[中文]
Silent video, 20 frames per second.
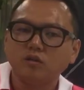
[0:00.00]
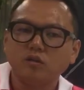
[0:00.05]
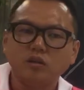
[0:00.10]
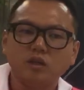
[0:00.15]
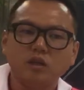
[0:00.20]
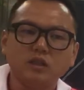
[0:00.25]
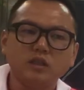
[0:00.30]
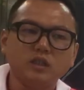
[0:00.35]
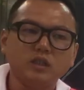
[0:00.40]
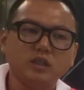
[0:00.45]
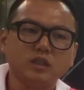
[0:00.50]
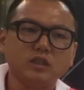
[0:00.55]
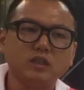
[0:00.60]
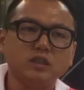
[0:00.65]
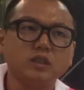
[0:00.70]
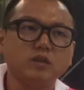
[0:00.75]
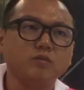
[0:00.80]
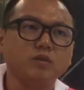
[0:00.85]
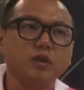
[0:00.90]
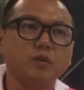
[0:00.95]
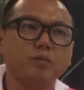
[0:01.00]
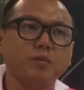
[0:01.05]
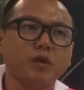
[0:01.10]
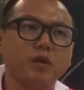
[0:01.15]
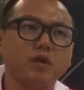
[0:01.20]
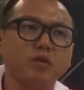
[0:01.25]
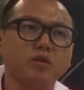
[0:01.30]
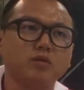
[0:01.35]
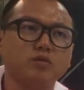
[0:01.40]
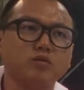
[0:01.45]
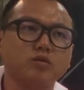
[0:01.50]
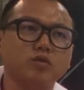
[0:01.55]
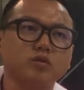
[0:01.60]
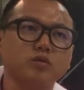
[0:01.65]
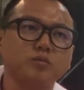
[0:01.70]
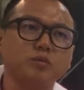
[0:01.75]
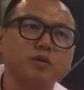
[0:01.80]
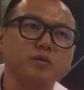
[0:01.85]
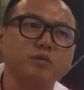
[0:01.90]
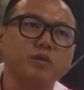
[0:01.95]
你还记得资产负债表收
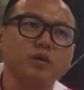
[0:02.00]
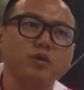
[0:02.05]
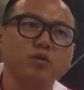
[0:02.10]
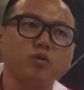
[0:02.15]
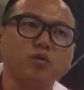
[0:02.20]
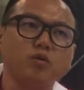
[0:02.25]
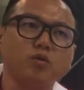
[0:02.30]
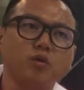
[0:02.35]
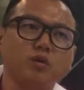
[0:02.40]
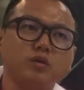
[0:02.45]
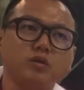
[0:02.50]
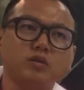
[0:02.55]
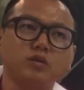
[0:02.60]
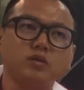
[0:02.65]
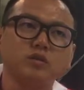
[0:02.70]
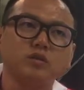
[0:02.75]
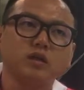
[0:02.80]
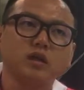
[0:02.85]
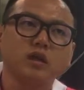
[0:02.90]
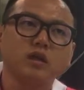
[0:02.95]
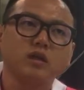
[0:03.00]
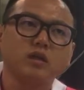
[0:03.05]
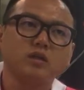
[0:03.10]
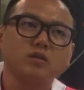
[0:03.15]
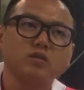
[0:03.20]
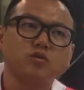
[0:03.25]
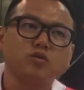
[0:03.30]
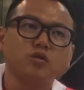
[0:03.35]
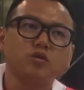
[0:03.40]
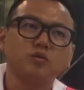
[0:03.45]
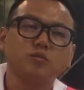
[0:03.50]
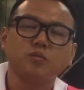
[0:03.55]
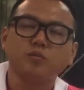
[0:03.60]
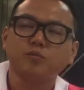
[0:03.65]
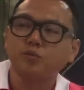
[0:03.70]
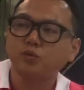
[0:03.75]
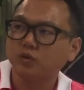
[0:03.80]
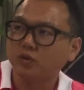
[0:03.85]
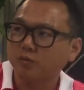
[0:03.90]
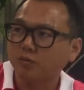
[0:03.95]
支平衡表运动关系起啥？缺什么
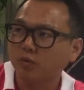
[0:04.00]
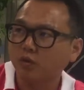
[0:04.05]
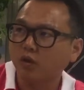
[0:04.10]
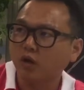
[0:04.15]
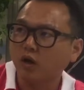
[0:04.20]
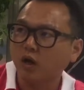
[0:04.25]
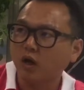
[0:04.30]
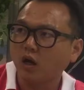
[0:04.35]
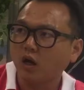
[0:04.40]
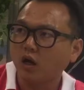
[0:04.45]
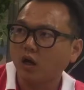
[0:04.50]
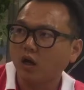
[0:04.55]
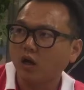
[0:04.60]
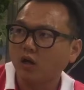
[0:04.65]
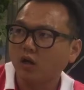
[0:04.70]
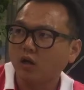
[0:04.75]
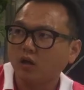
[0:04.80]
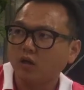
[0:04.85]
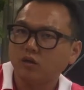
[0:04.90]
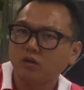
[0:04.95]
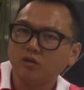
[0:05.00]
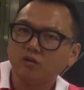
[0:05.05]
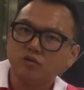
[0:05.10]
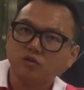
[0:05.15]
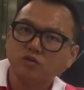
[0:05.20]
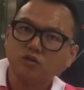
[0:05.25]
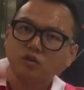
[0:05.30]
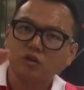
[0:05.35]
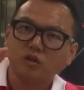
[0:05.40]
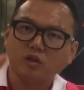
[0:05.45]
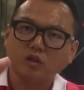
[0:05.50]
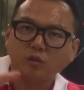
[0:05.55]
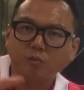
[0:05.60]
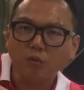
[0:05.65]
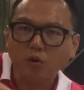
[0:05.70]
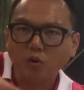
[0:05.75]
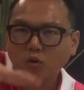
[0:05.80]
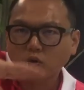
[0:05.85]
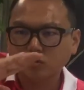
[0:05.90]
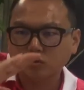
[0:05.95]
补什么啊？你失衡了，你
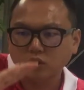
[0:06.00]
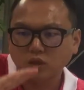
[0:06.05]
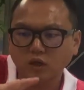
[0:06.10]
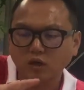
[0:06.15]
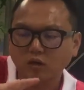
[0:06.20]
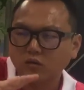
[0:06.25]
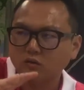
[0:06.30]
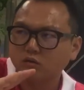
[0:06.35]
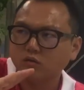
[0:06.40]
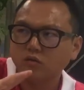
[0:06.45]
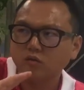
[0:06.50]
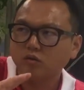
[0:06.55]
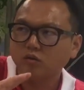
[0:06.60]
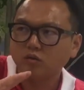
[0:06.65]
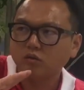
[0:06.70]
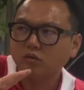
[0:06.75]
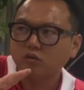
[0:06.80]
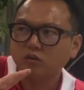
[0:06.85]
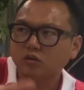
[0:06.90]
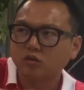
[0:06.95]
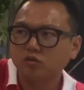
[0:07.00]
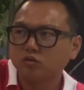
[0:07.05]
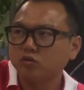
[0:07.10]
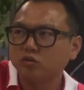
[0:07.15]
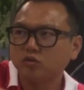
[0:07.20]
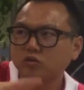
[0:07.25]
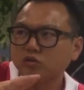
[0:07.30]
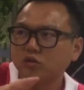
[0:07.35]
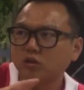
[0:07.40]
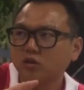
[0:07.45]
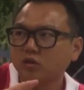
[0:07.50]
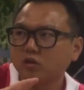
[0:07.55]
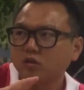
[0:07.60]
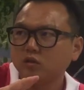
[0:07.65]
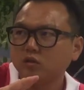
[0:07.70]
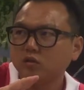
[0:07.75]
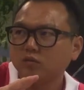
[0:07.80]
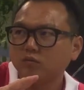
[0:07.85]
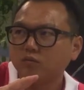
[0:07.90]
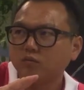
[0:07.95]
没有控制好。就是是，
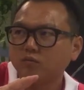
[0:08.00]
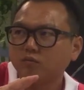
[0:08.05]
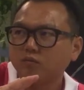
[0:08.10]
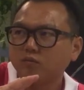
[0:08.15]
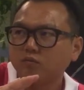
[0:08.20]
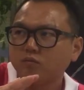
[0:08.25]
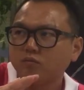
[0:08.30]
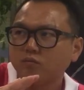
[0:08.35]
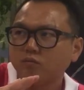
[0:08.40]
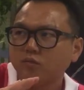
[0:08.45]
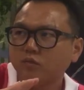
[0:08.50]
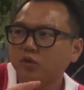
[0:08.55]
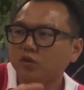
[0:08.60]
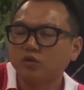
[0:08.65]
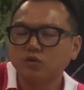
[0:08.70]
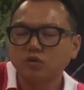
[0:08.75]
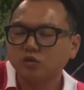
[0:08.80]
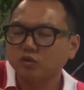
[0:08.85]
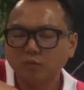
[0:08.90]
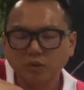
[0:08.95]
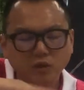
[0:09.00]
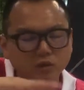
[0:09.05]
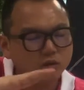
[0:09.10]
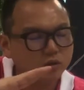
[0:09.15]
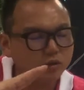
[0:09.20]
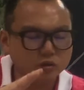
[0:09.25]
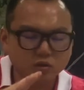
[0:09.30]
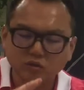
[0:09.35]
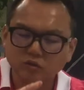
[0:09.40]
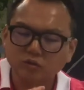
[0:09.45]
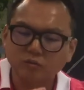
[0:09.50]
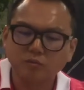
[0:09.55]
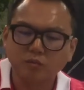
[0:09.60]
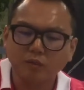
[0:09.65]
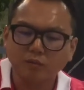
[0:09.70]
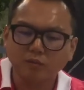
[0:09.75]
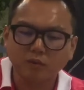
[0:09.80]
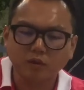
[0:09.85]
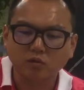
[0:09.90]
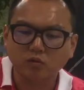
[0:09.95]
你就是没你就是
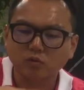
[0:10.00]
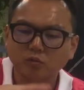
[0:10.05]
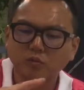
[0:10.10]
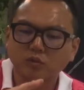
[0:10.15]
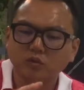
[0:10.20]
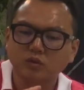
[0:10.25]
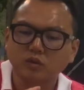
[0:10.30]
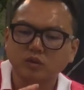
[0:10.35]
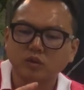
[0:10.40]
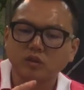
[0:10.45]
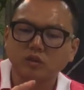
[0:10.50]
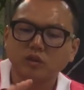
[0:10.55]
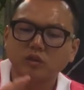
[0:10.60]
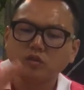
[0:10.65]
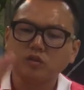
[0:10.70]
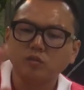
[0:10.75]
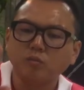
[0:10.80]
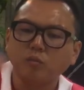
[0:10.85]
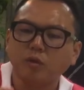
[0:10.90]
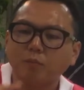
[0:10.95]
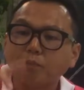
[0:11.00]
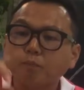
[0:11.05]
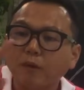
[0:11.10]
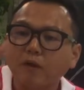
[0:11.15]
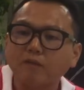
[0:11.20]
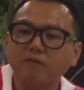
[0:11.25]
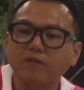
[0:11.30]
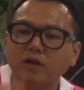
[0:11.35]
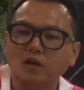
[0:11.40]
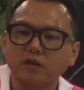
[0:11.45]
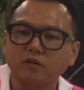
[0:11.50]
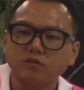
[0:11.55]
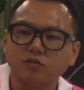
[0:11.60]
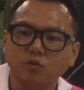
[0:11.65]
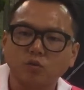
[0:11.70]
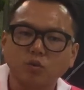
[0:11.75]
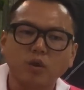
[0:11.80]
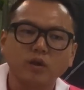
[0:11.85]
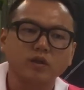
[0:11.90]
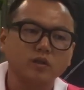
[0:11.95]
没办法突破这个，你就没办法很
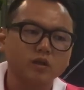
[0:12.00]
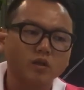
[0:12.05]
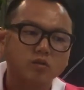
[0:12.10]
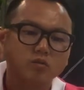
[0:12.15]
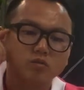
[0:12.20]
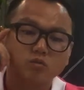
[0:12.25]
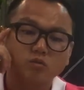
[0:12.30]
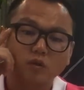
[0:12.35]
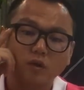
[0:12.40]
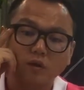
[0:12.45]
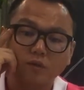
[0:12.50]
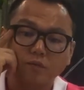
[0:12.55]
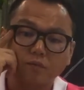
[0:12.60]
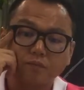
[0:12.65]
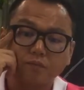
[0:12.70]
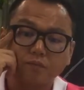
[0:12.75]
快的跳出来。